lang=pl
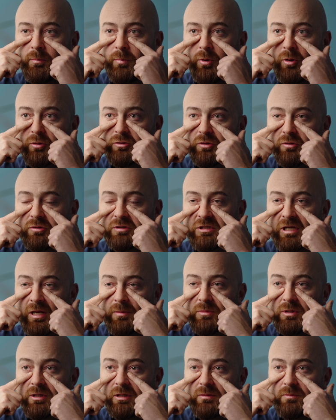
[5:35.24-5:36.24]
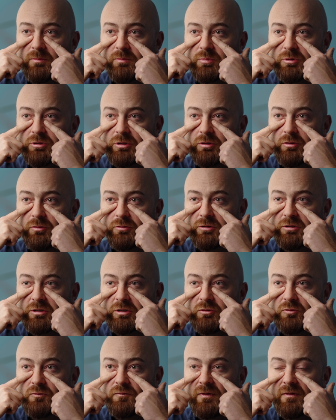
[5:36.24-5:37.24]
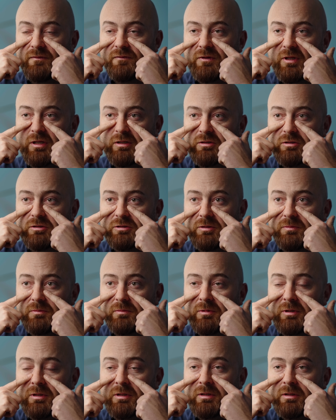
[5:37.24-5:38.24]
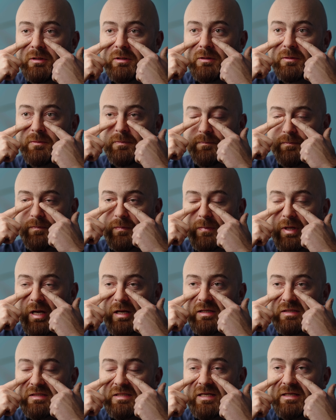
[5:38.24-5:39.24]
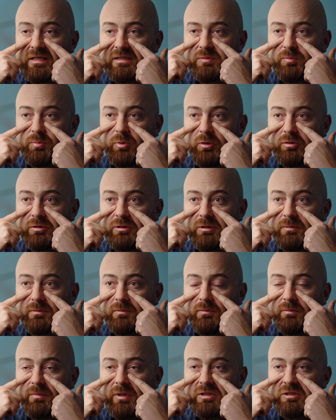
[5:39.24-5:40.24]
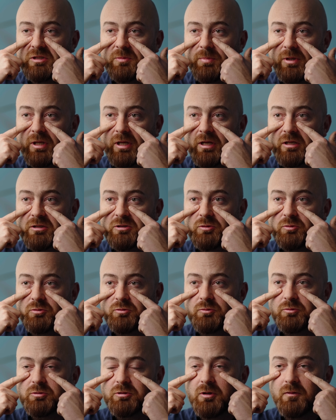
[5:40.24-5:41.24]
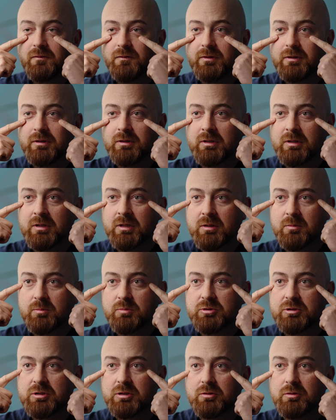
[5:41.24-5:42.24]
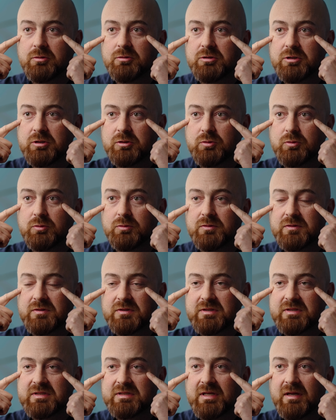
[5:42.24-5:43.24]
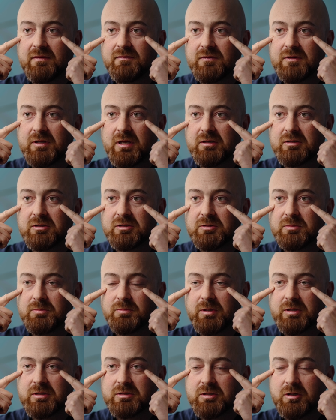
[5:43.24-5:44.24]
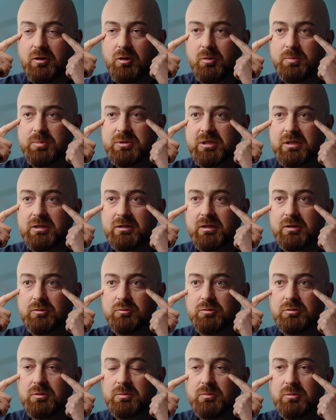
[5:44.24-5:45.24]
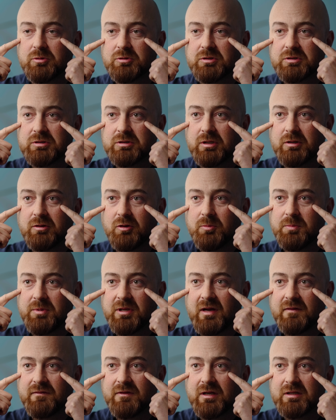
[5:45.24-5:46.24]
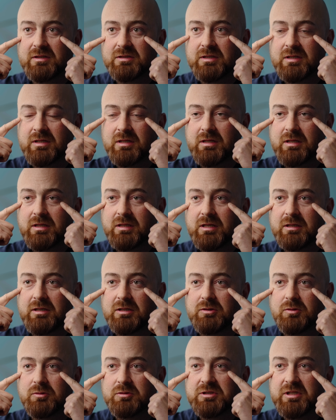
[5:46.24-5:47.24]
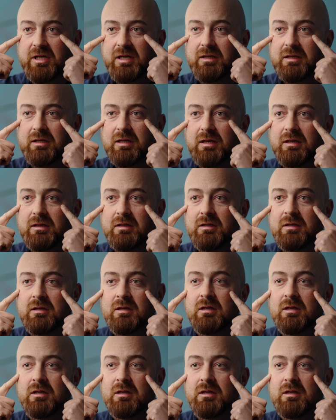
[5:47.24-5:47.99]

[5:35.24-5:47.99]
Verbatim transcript: Pod oczami przy kąciku wewnętrznym, ale zaraz pod nim będzie pęcherzyk żółciowy, przy kąciku zewnętrznym będzie obszar, na którym może się objawiać jelito cienkie.